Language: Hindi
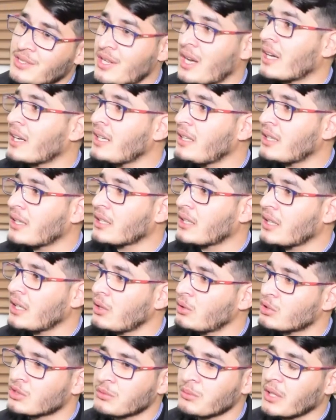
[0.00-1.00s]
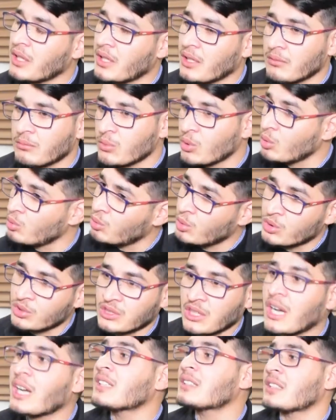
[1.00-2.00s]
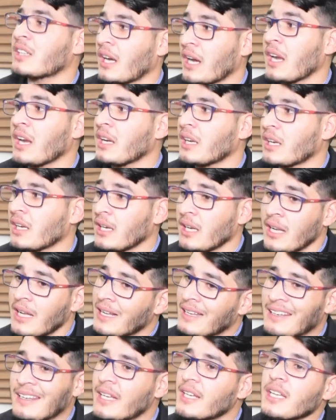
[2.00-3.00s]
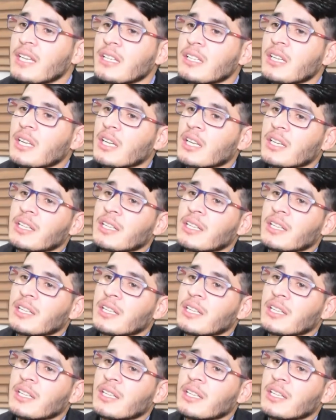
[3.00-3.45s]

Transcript: जारी रखें उसमें वो साथ रहेंगे लेकिन